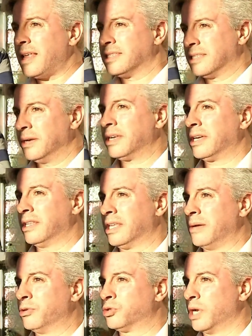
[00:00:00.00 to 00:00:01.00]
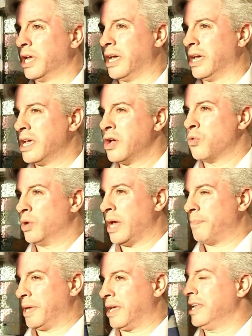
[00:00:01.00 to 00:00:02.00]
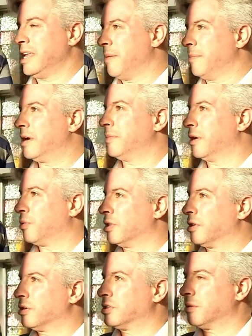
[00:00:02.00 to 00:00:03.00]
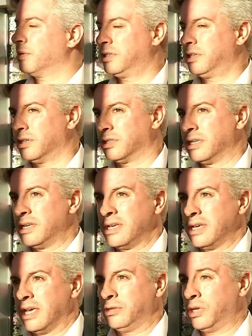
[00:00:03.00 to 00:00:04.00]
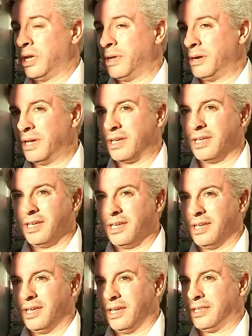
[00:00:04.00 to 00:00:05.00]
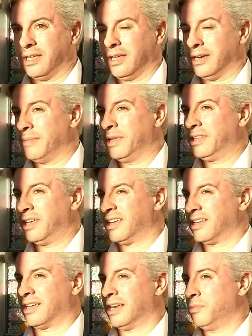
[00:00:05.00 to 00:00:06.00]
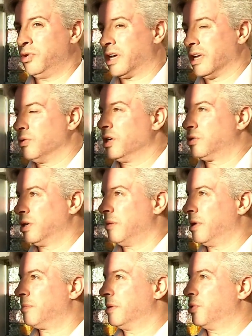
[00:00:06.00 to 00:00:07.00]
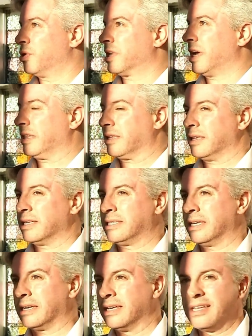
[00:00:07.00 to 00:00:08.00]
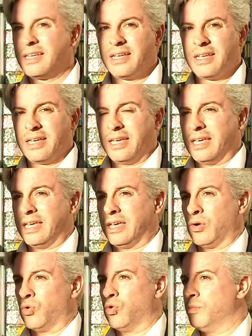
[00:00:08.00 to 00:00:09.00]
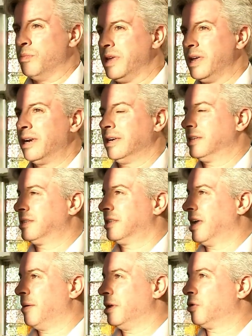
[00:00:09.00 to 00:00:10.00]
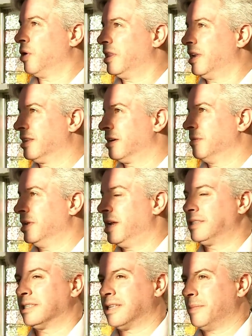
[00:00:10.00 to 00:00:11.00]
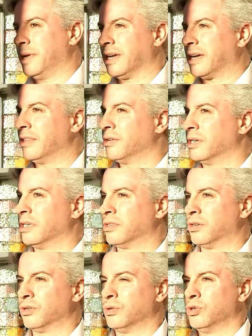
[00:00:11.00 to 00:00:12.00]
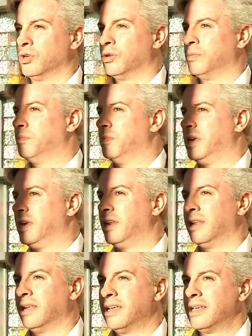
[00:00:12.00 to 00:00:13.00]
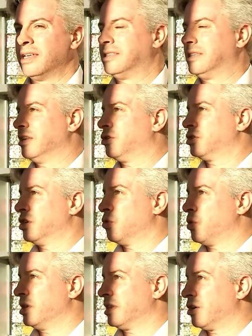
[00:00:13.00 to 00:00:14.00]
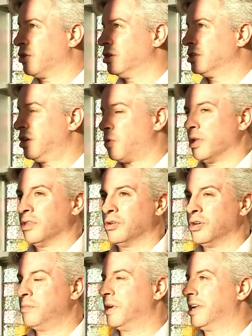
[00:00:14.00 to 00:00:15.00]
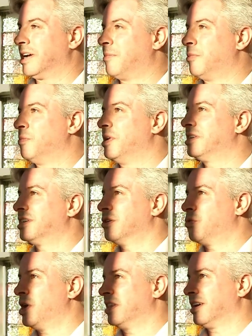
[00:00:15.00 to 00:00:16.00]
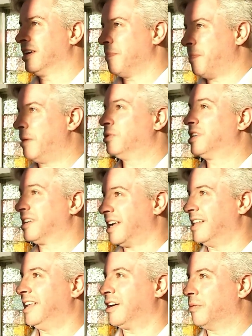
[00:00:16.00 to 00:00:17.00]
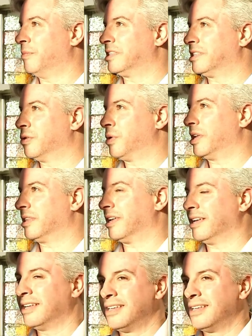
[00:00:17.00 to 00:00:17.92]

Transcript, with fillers: si hoy registramos una, una pequeña merma en cuanto a los servicios, es una merma que este, realmente creemos que no es una merma importante, es decir, eh, un viernes este, habitual de la terminal se están manejando en el entorno de unos 1.150 coches, cuando hoy manejamos 1.050. Esperamos cerrar el día con 1.050